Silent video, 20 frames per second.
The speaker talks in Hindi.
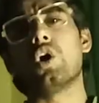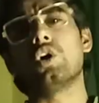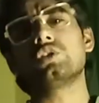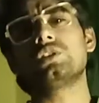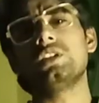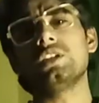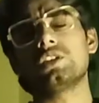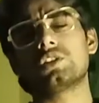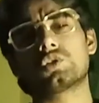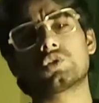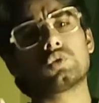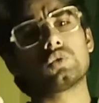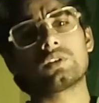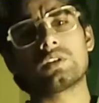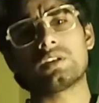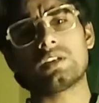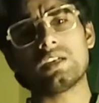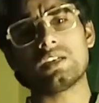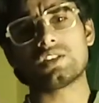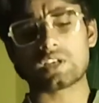भौतिक
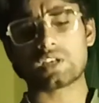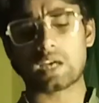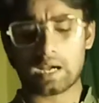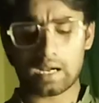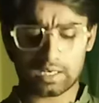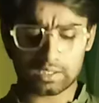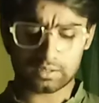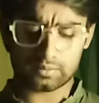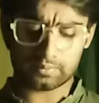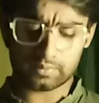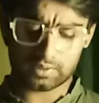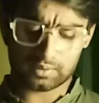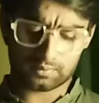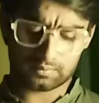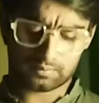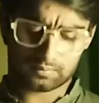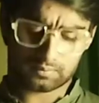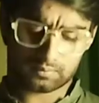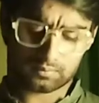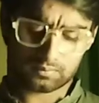सुख की चाहत
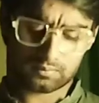में